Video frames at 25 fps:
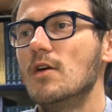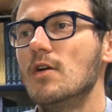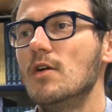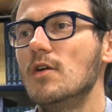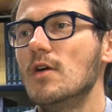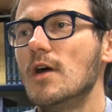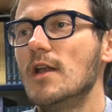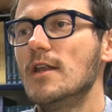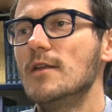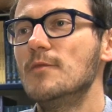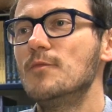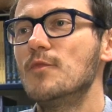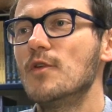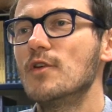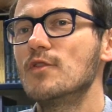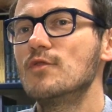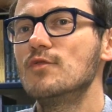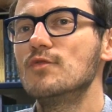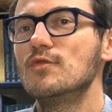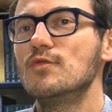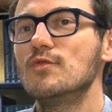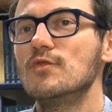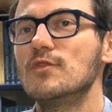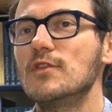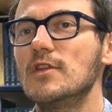euh, à l'époque
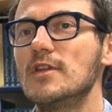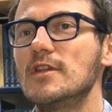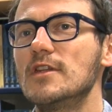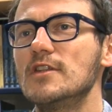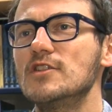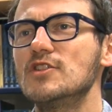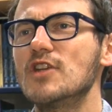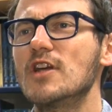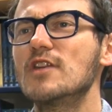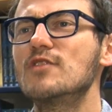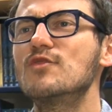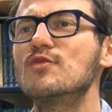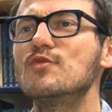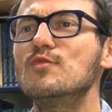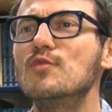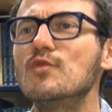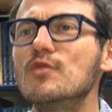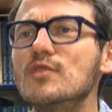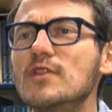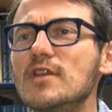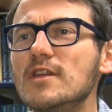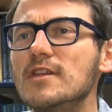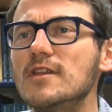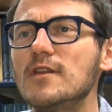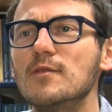où c'était Jacques
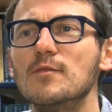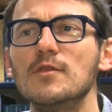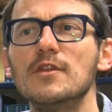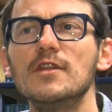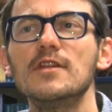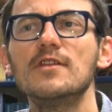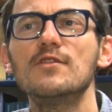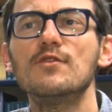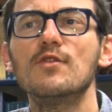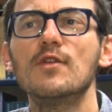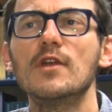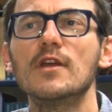Toubon qui était ministre